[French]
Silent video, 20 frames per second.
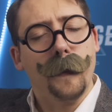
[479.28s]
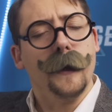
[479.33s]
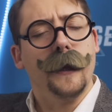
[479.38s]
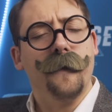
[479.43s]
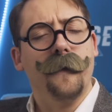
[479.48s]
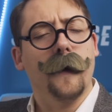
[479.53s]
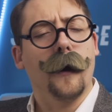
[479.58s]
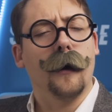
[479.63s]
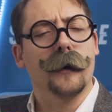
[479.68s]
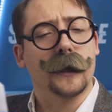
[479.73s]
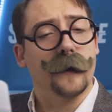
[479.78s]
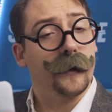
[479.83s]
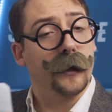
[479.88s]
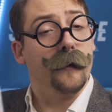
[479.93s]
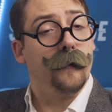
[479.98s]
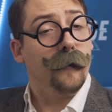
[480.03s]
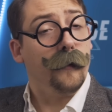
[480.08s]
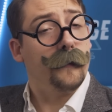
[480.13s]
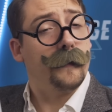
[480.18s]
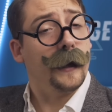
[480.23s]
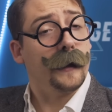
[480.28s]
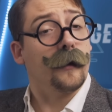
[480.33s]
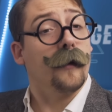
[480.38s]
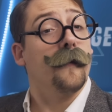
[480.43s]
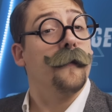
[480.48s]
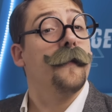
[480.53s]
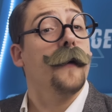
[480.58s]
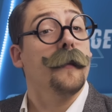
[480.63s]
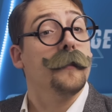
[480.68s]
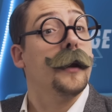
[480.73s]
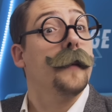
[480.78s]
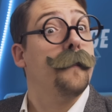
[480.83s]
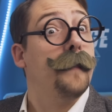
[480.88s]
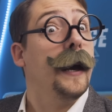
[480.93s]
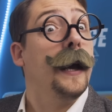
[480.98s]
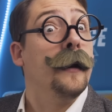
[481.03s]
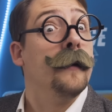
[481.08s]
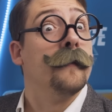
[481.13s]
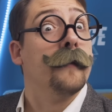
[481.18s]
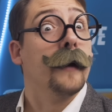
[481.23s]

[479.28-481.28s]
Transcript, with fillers: peu différente, avec une, une tête en forme de pelle,